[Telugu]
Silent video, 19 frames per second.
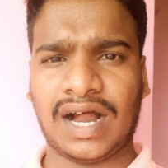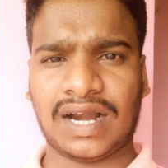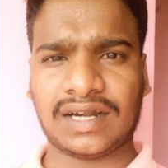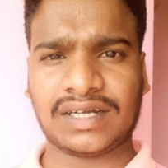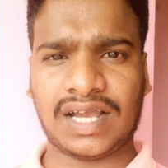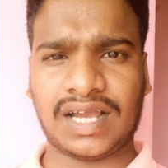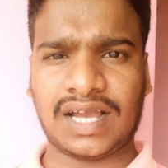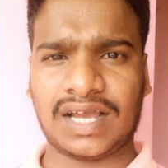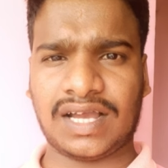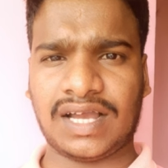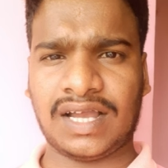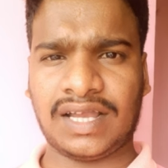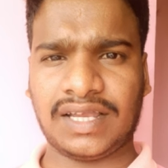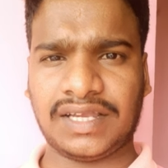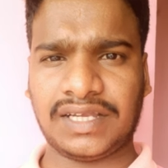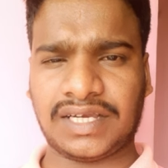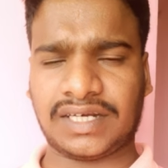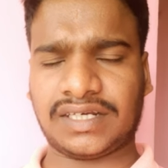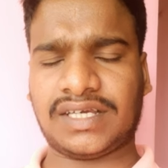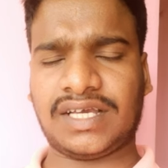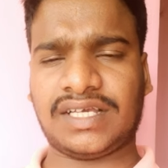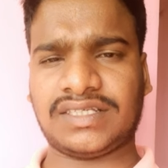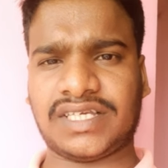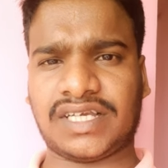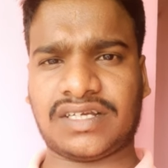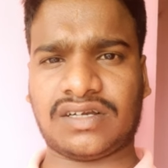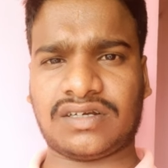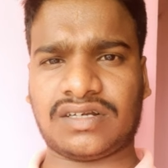అట్టా ఎన్కే
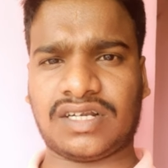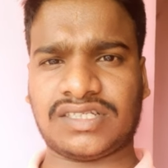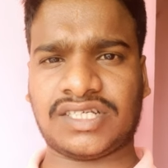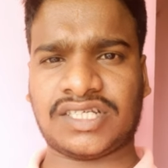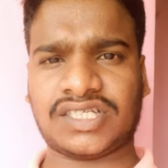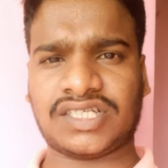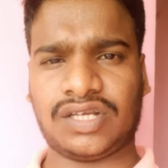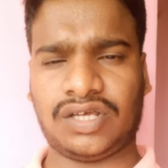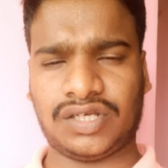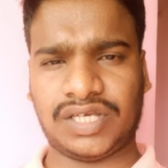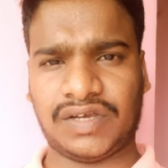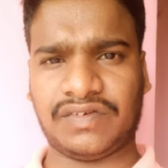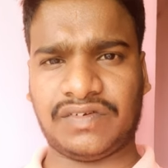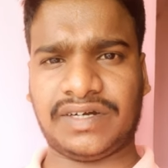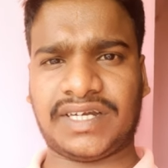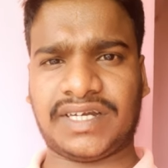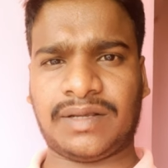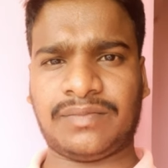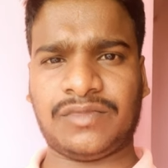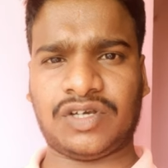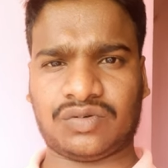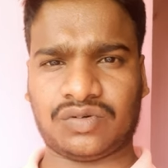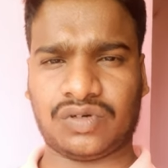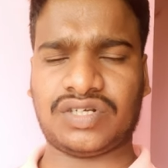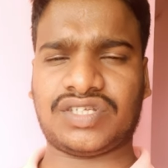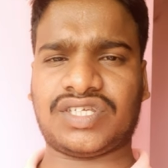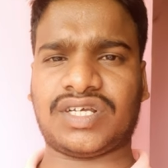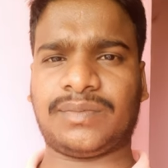సెకండ్ క్లాసెస్లో ఎవ్రీ టైం
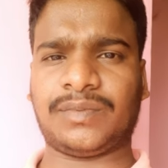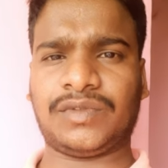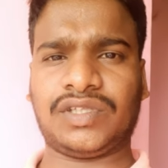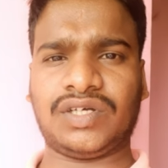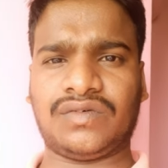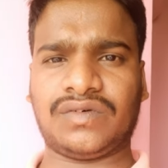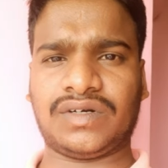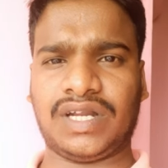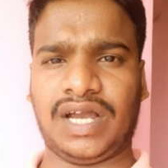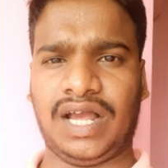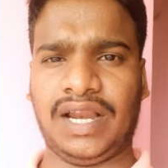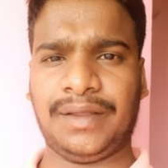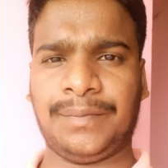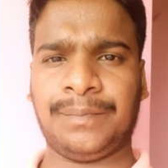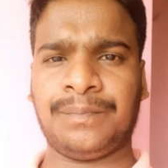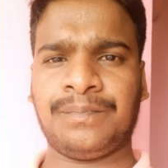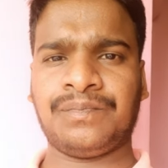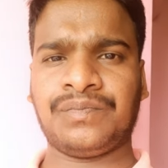ఎక్కువగా జరుపుతూ ఉండాలి